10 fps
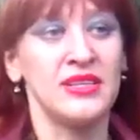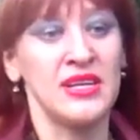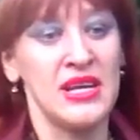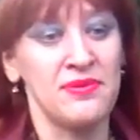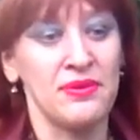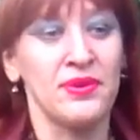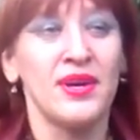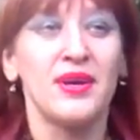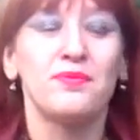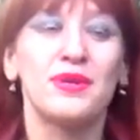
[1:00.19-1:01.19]
и деревьев.
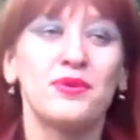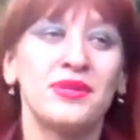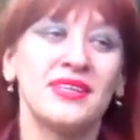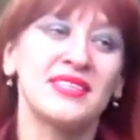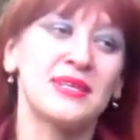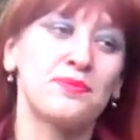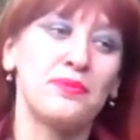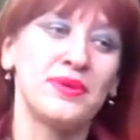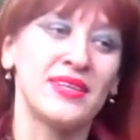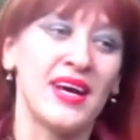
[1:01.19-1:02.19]
Природа это
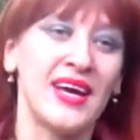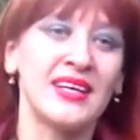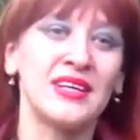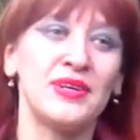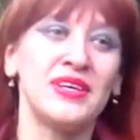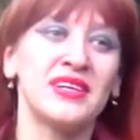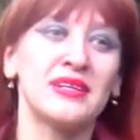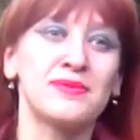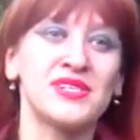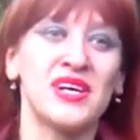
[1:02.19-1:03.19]
запоминает и
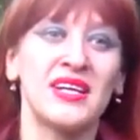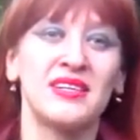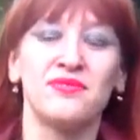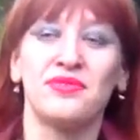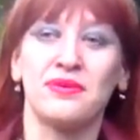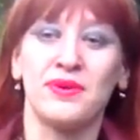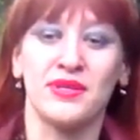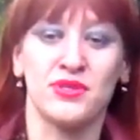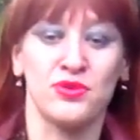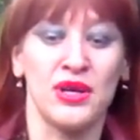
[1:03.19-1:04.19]
отображает
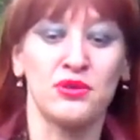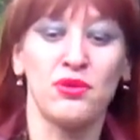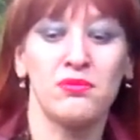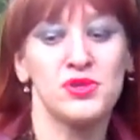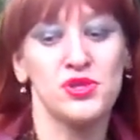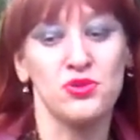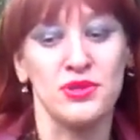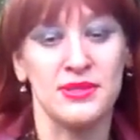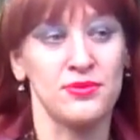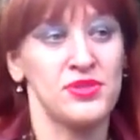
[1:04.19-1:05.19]
информацию о том,
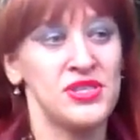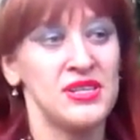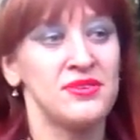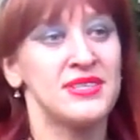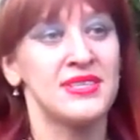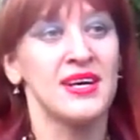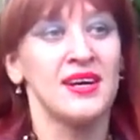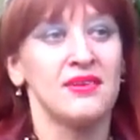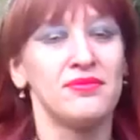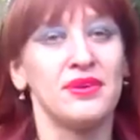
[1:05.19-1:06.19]
что случилось
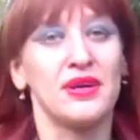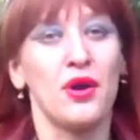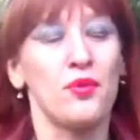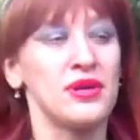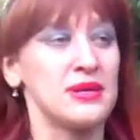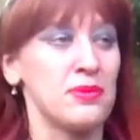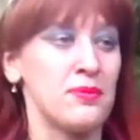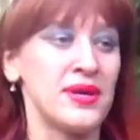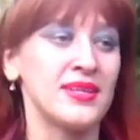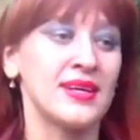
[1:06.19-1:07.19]
в какой-то
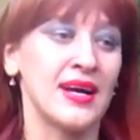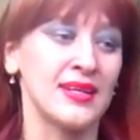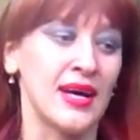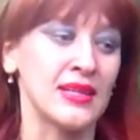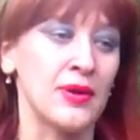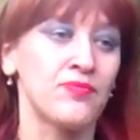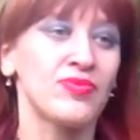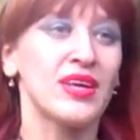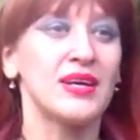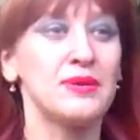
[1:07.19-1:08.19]
момент когда-то.
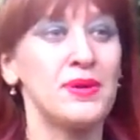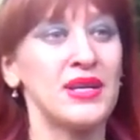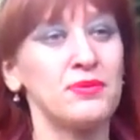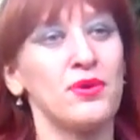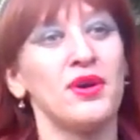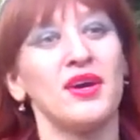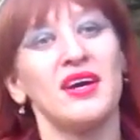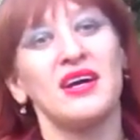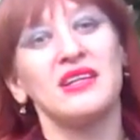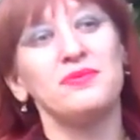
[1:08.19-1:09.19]
И поэтому
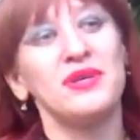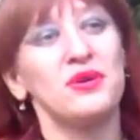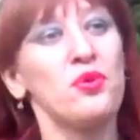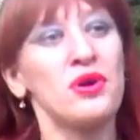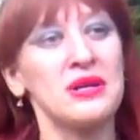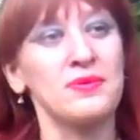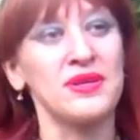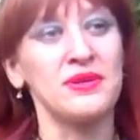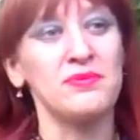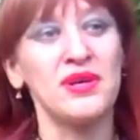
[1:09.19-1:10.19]
холмы и горы
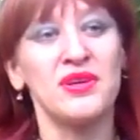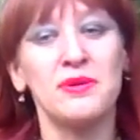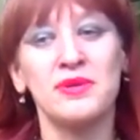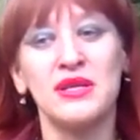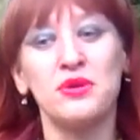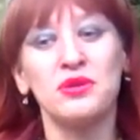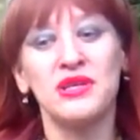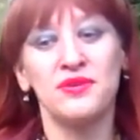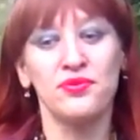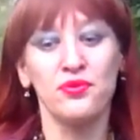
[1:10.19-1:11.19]
принимают
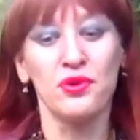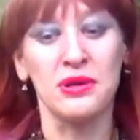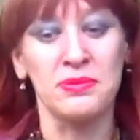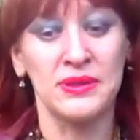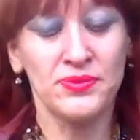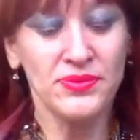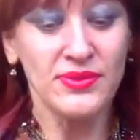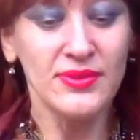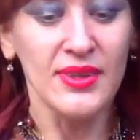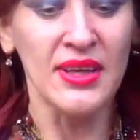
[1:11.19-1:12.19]
определенные формы,
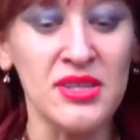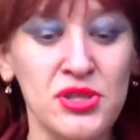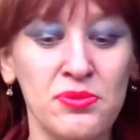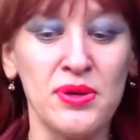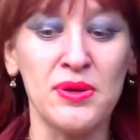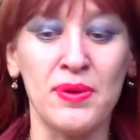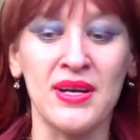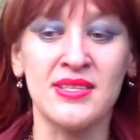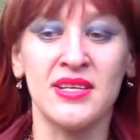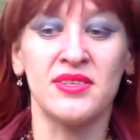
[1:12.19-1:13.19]
чтобы
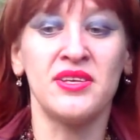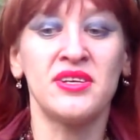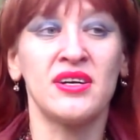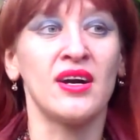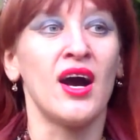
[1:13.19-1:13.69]
показать на них